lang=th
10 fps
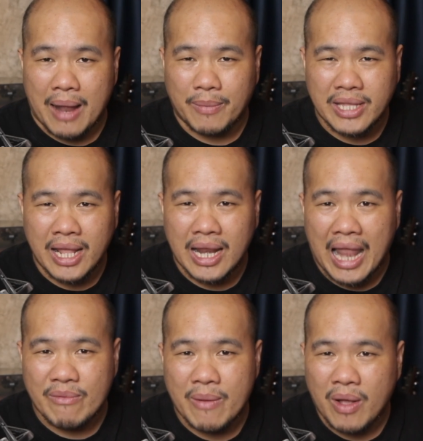งประเทศหลา
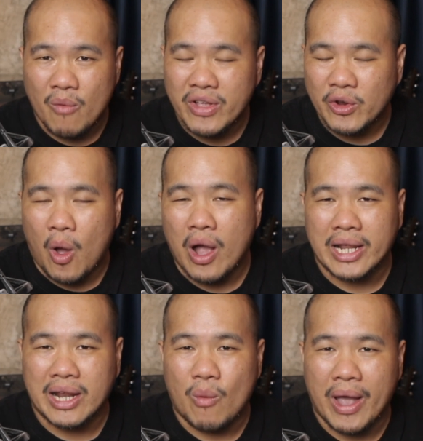ยๆเว็บเขาวิเคราะห์กัน
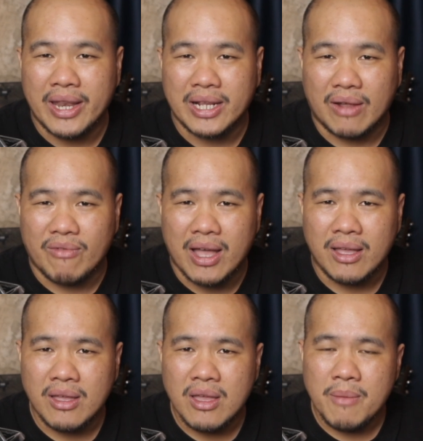เอาไว้นะครับว่า
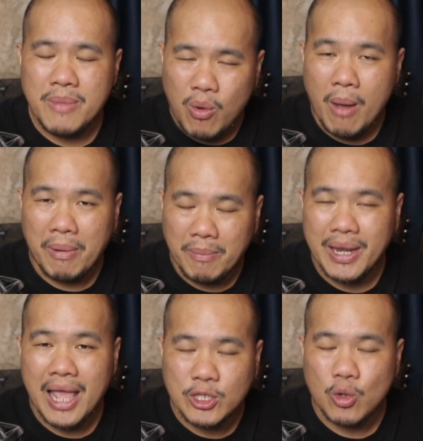มีความเป็นไปได้
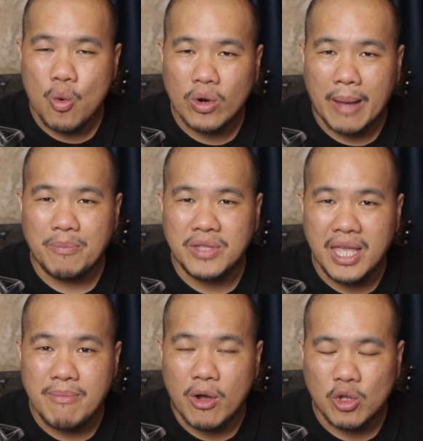สูงครับที่
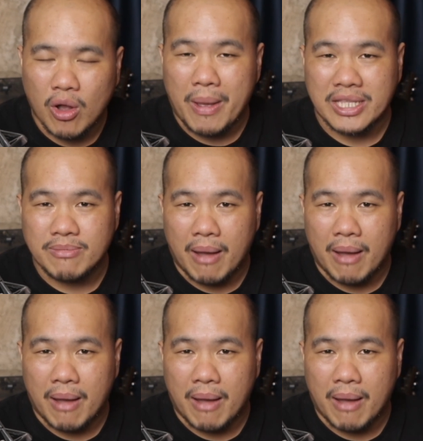Mortal Kombat ฉบับ